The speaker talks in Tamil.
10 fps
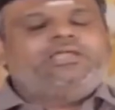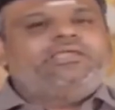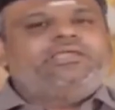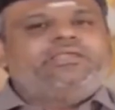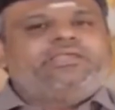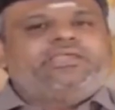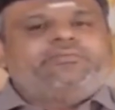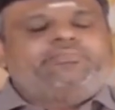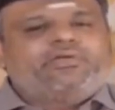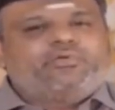ஆண்களுக்கு இன்றைக்கு
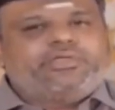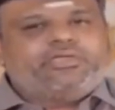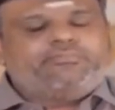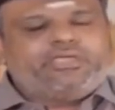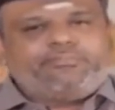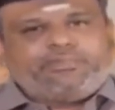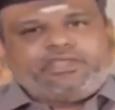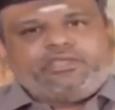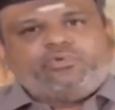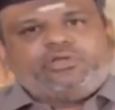ஏற்படக்கூடிய
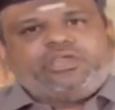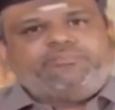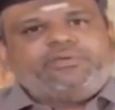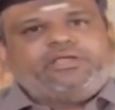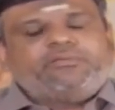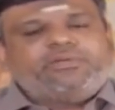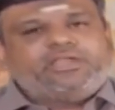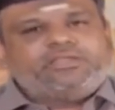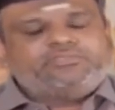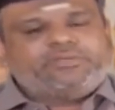மிகப்பெரிய ஒரு இனப்பெருக்க
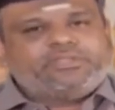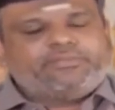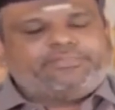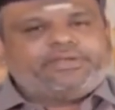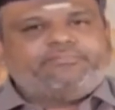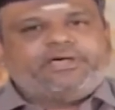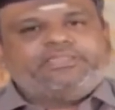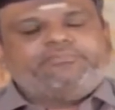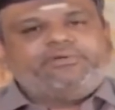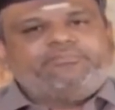மண்டலம் சம்பந்தப்பட்ட
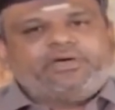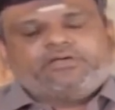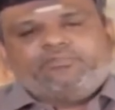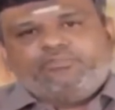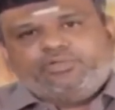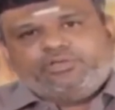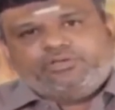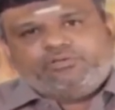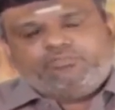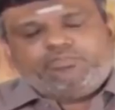பாதிப்புன்னு பார்க்கும்போது
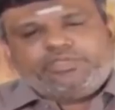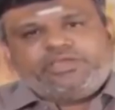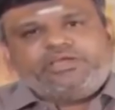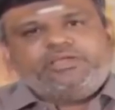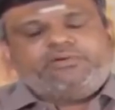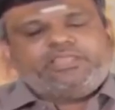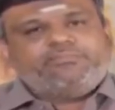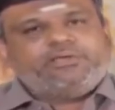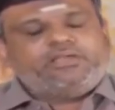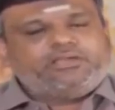இரண்டு
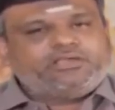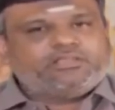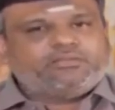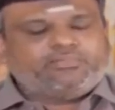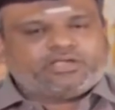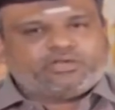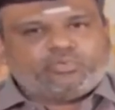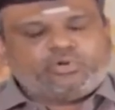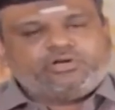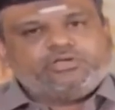பாதிப்புகள் இருக்கிறத
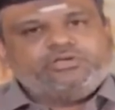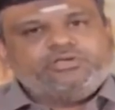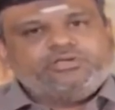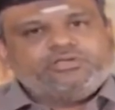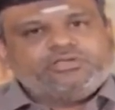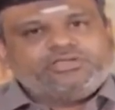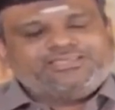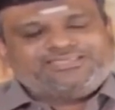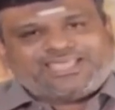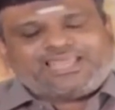பார்க்குறோம் ஒன்று
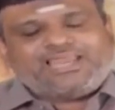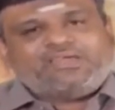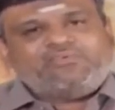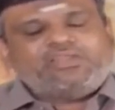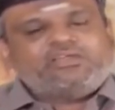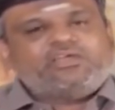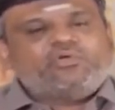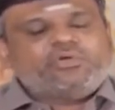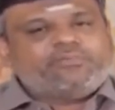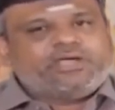செயலளவில்
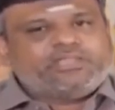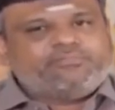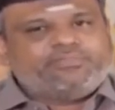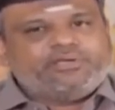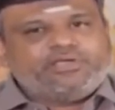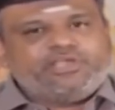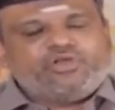இருக்கக்கூடிய பாதிப்பு